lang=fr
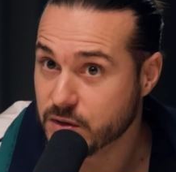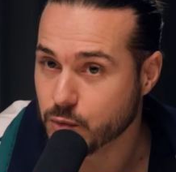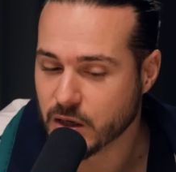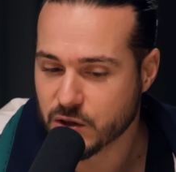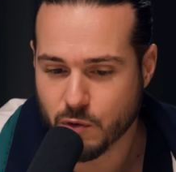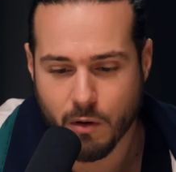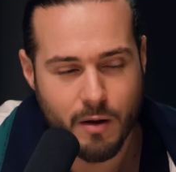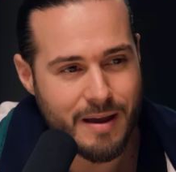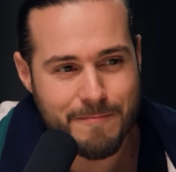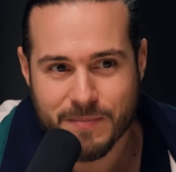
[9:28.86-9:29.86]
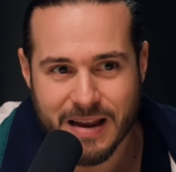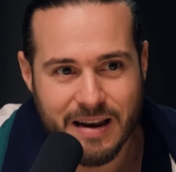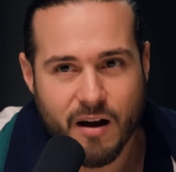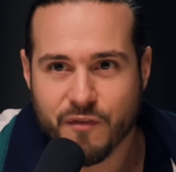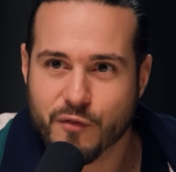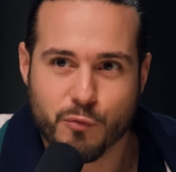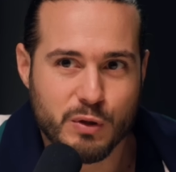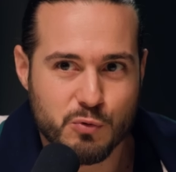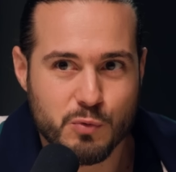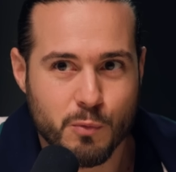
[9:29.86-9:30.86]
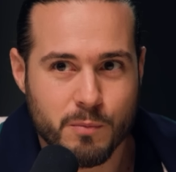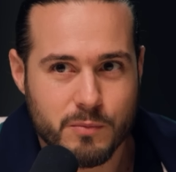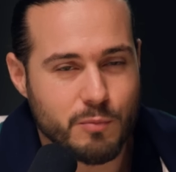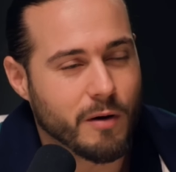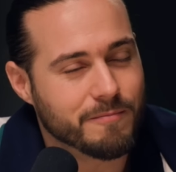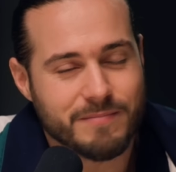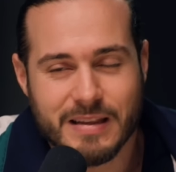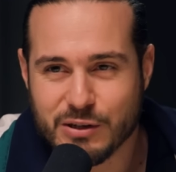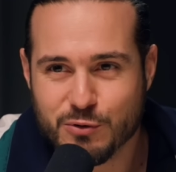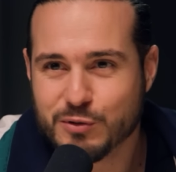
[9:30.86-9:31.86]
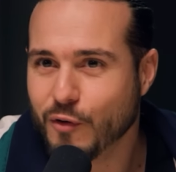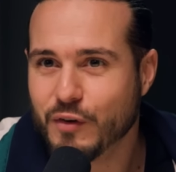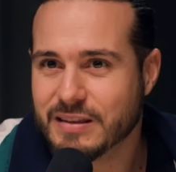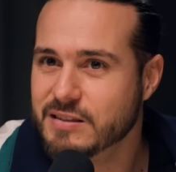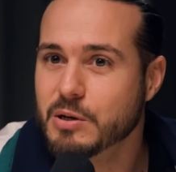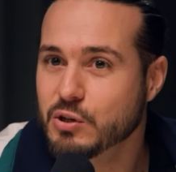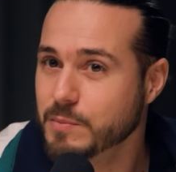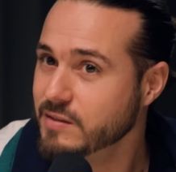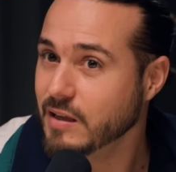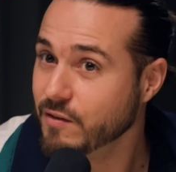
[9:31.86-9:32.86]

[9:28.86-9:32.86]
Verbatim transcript: de son écriture les rafales font des suçons, tu vois. Mm. Juste en fait, des images comme ça, ça